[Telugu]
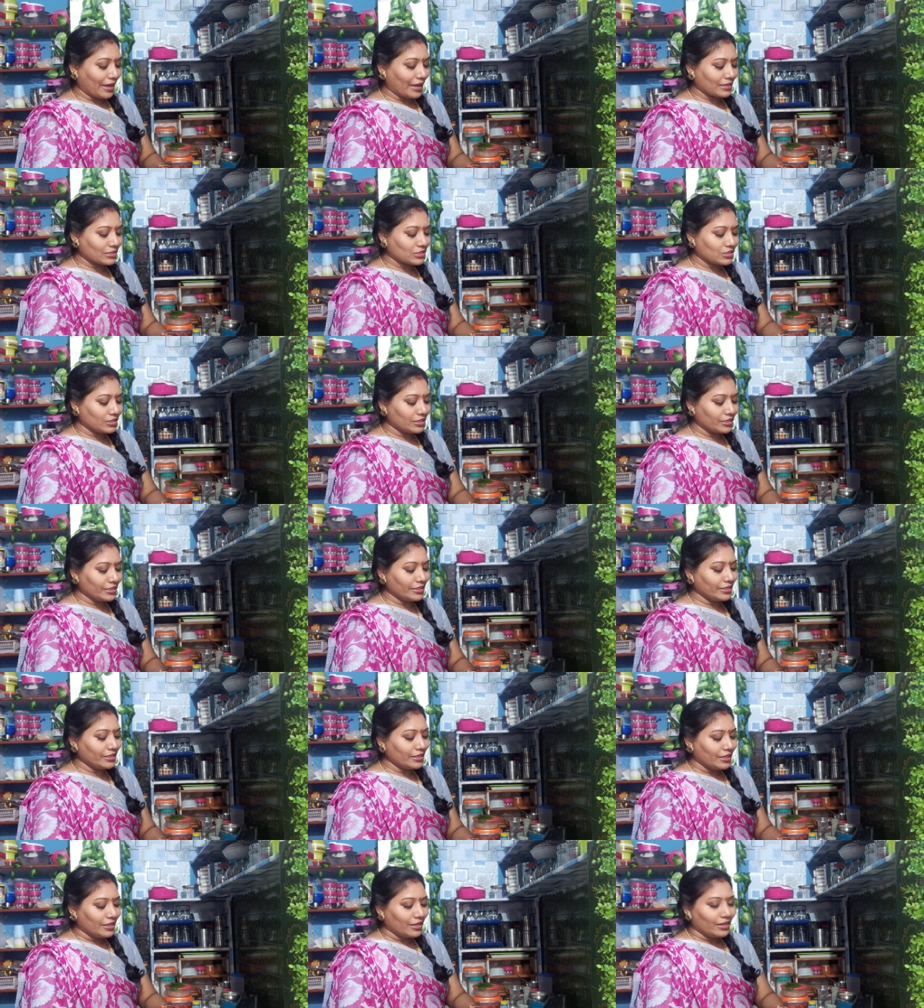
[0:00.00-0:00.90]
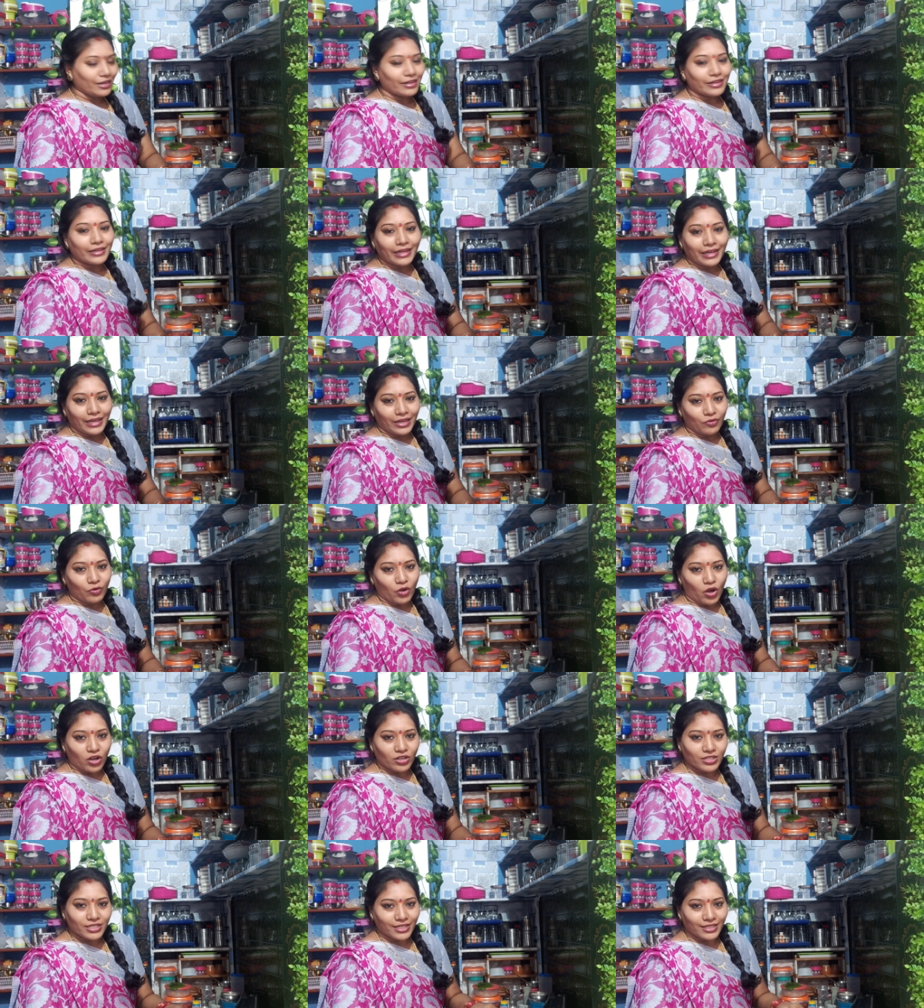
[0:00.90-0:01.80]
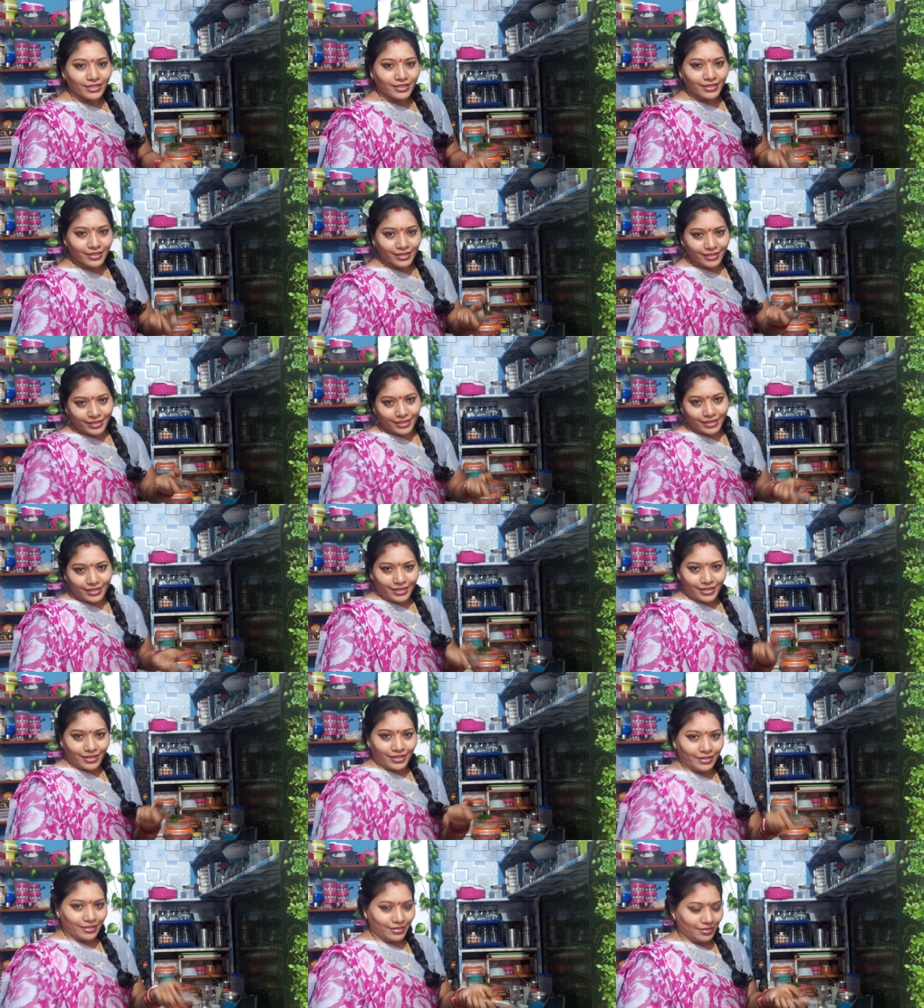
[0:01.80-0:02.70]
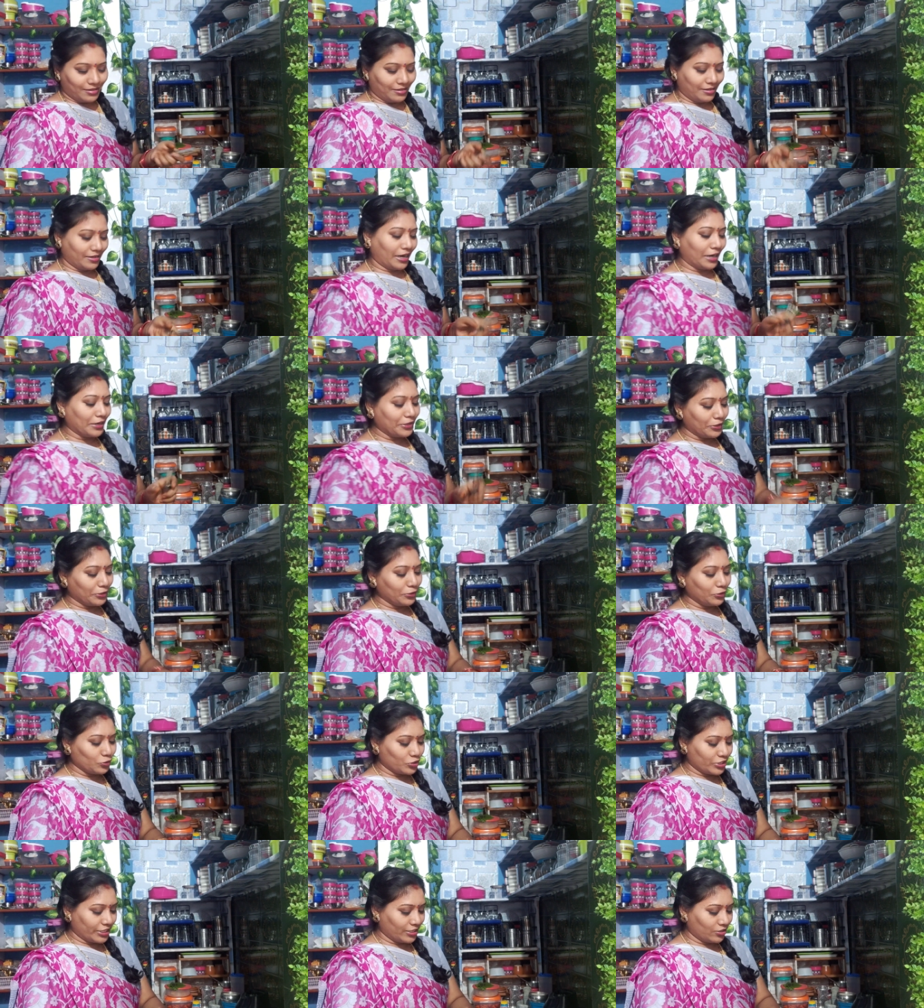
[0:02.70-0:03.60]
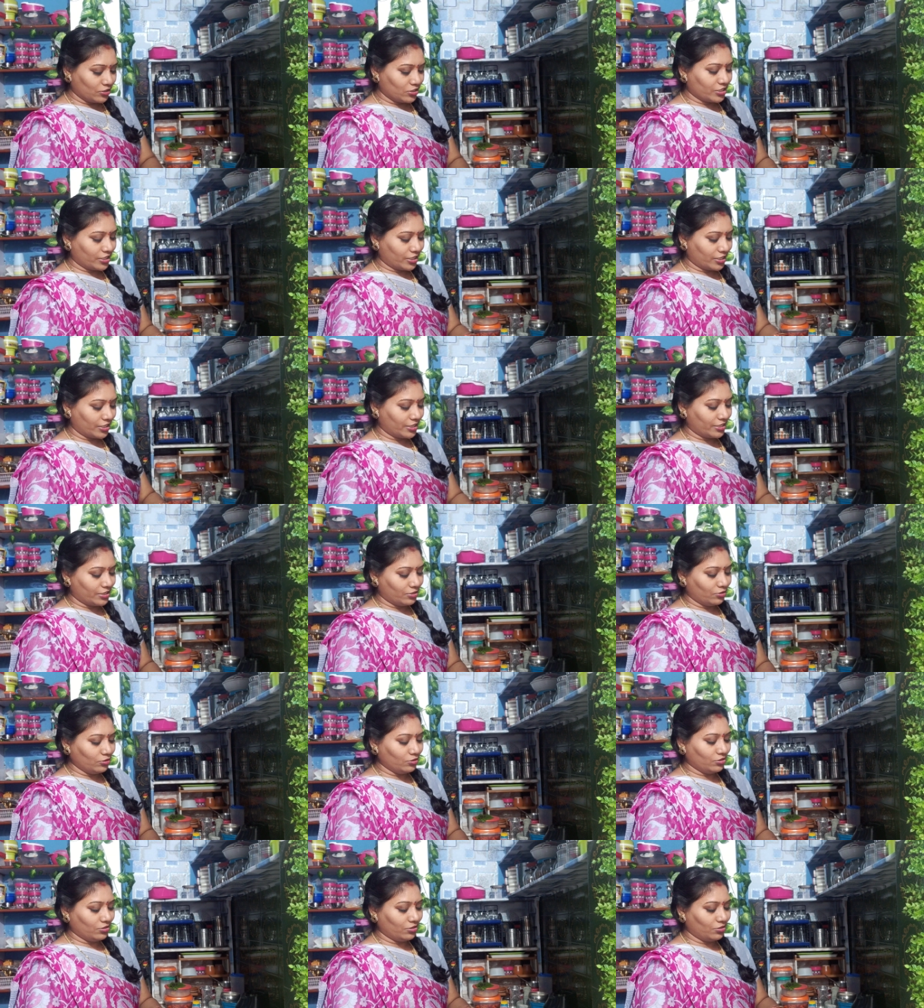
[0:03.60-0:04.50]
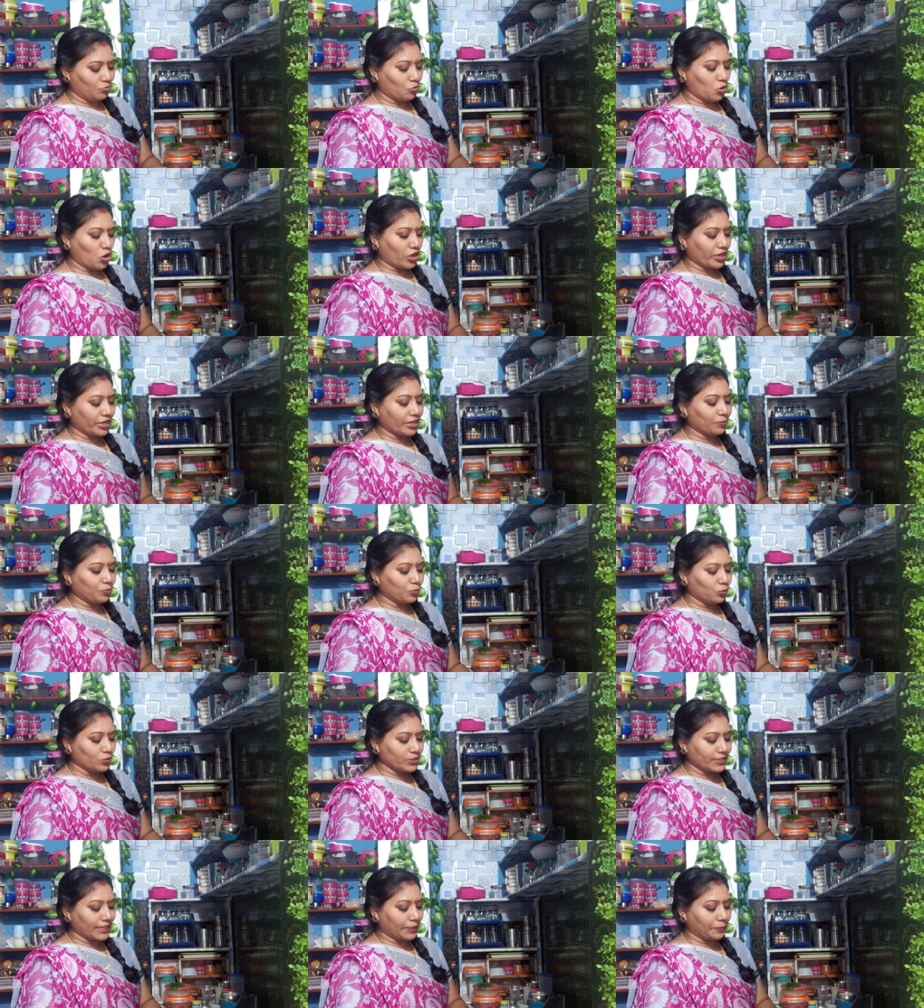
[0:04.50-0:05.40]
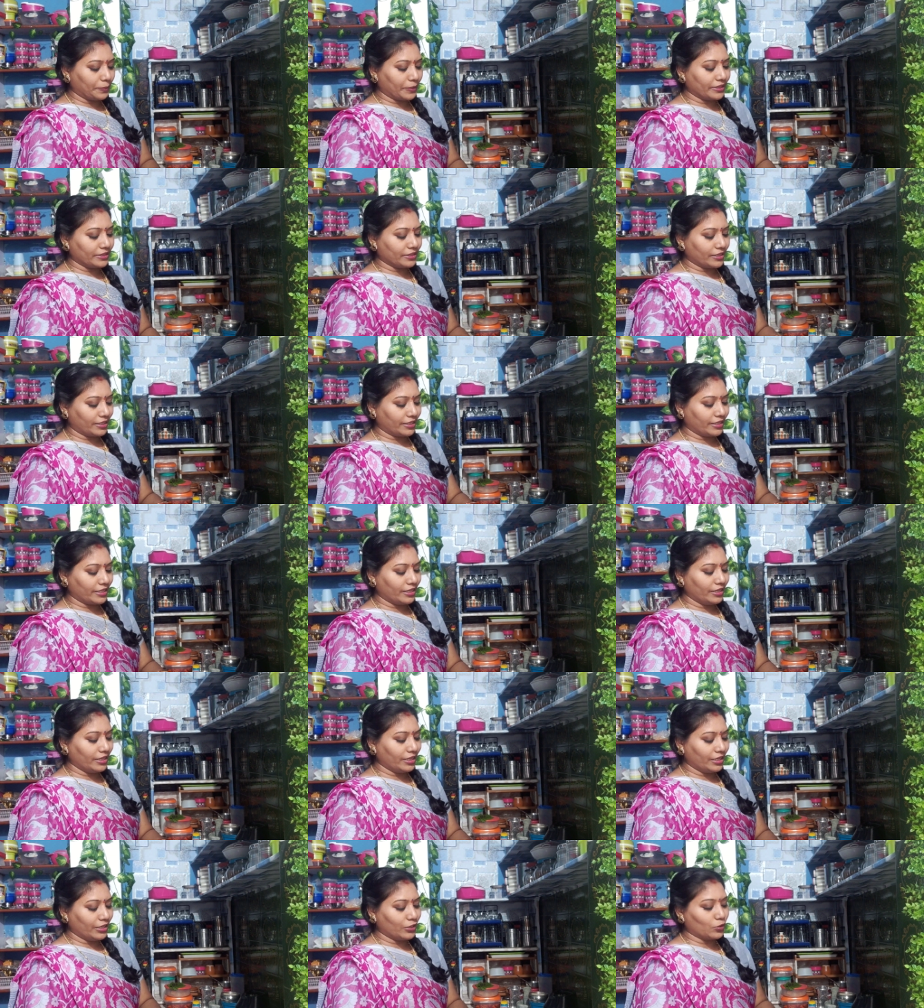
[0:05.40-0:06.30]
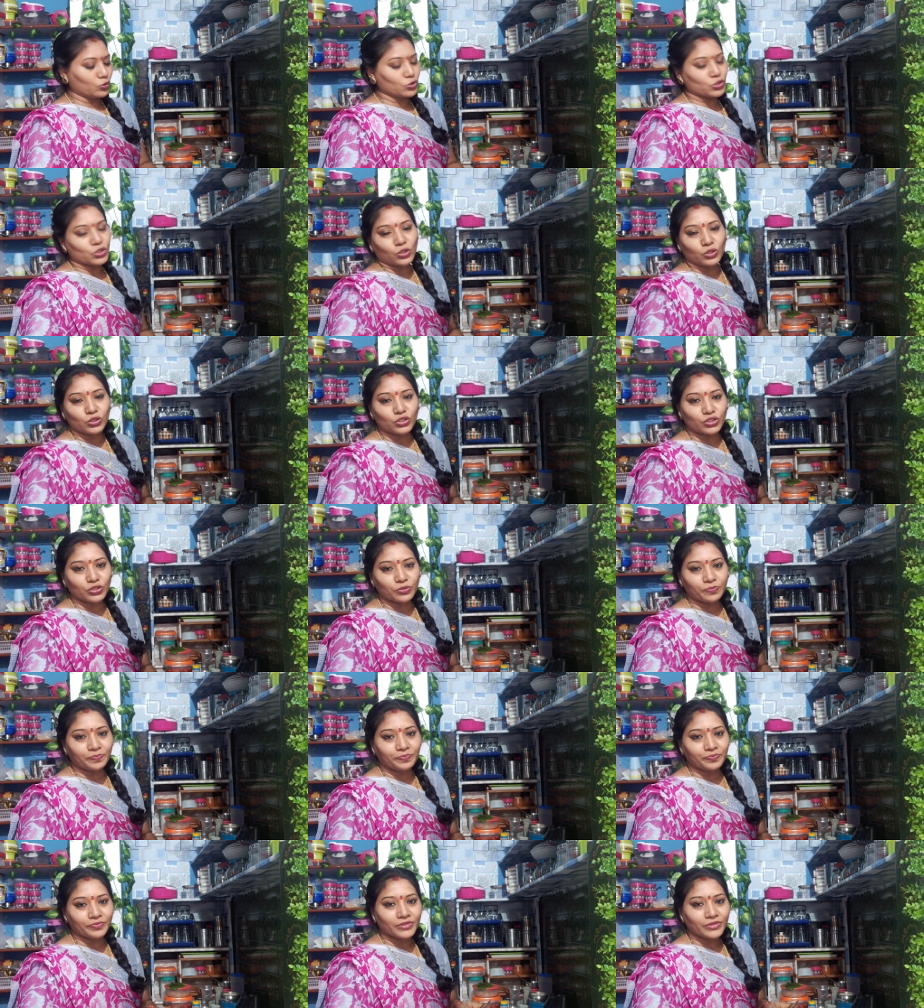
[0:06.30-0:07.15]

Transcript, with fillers: యాక్చువల్లీ డే బ్లాగ్స్ కింద ఇంకా కంటిన్యూ చేయొచ్చు అన్నట్టు మార్నింగ్ పూజ అయిపోయిందండి ఈరోజు కొంచెం